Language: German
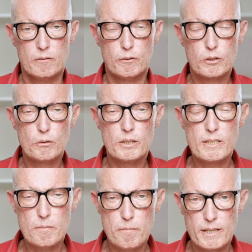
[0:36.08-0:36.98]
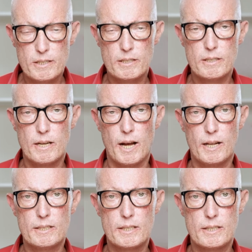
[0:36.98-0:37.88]
Wirst du diesen Menschen
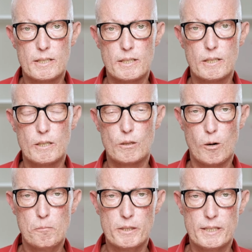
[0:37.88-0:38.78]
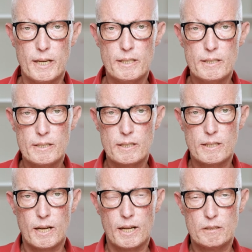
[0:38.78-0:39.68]
als kompetent,
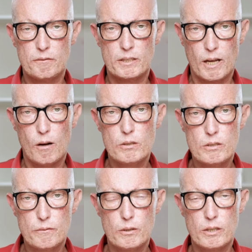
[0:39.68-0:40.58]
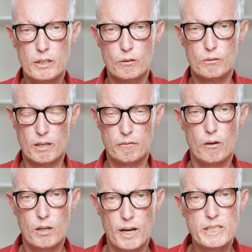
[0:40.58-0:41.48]
als vertrauenswürdig und
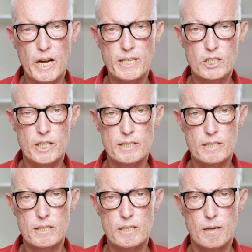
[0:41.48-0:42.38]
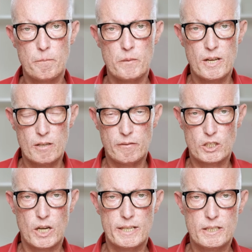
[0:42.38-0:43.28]
erfolgreich einschätzen?
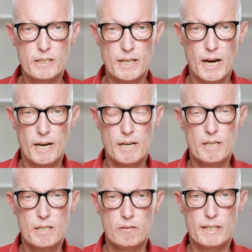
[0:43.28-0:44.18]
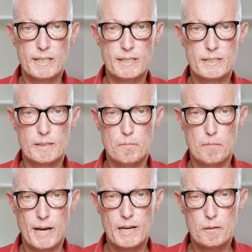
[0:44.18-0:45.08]
Wahrscheinlich ja, weil das
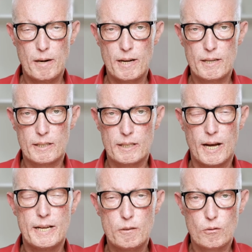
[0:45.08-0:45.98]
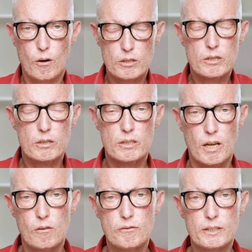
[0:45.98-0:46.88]
Merkmal Kleidung, äußeres
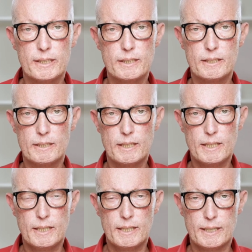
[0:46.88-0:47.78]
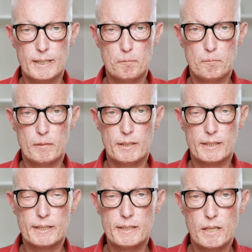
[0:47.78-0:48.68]
Auftreten eben
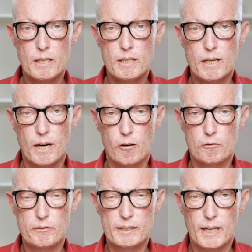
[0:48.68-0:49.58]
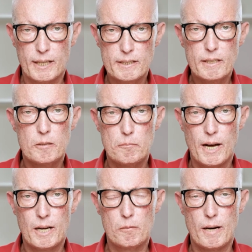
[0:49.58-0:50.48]
hier auf die anderen
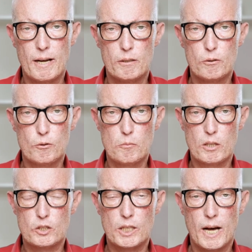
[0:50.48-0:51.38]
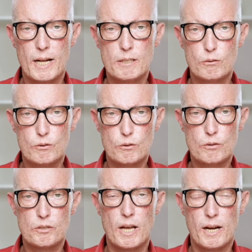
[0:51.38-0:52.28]
Merkmale überstrahlt und
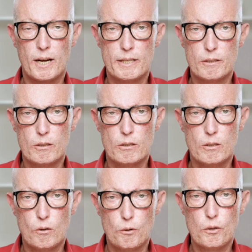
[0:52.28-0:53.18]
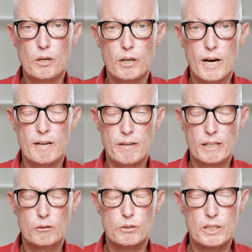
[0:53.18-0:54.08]
sozusagen eine höhere
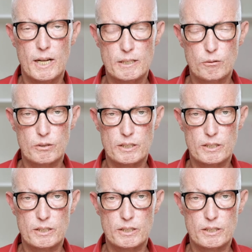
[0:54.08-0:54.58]
Erwartungshaltung